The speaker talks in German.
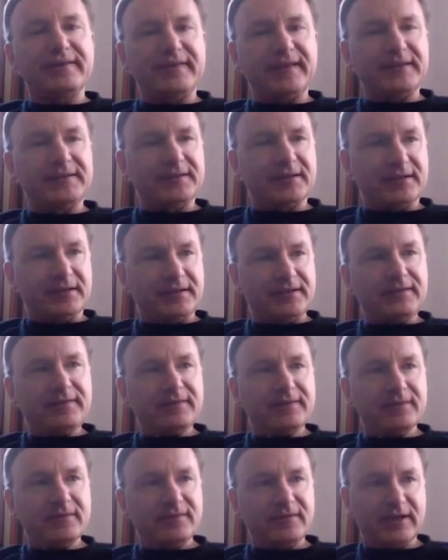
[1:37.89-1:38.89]

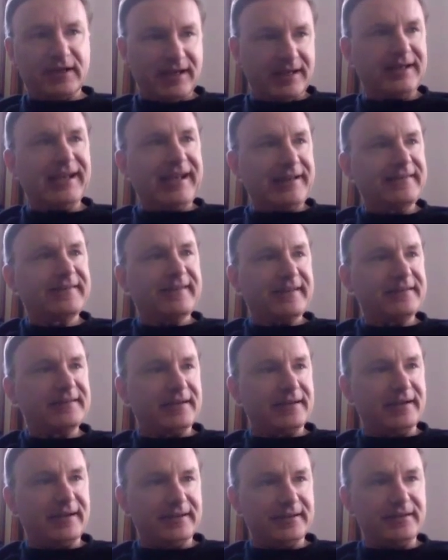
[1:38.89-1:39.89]
ceteris, Sie kennen et
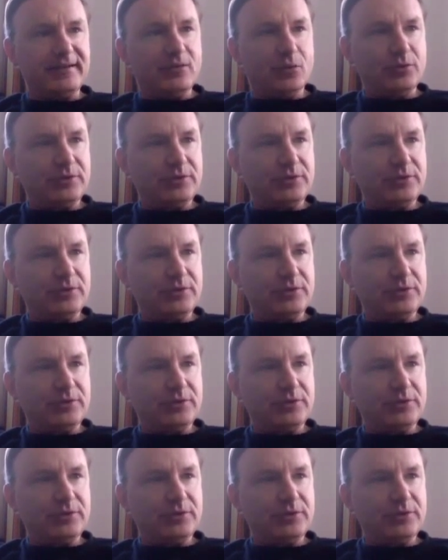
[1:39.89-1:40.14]
cetera, ne?